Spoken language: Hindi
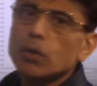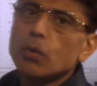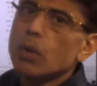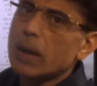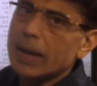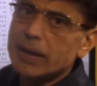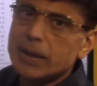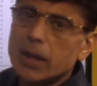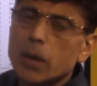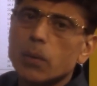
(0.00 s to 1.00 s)
को राइट
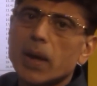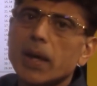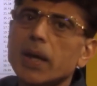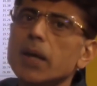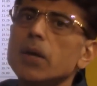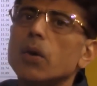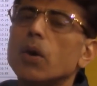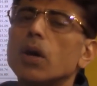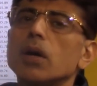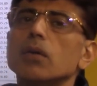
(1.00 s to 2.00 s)
किया हुआ है
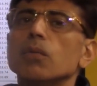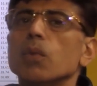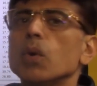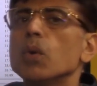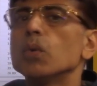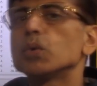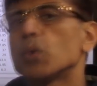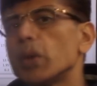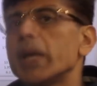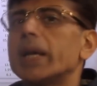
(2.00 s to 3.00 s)
और वो
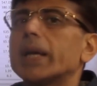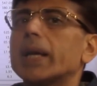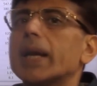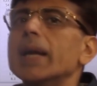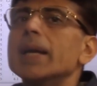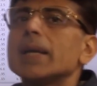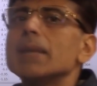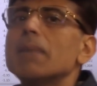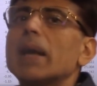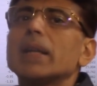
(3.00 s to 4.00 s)
उसको ये लग रहा है
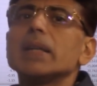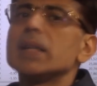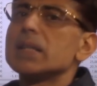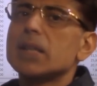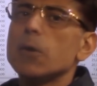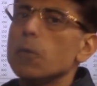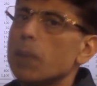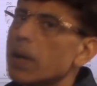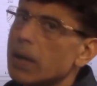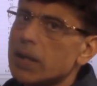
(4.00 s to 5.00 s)
कि मार्केट इसके
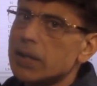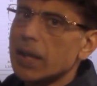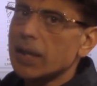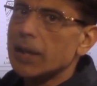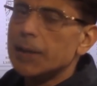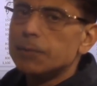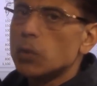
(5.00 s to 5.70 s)
ऊपर नहीं जाएगी तो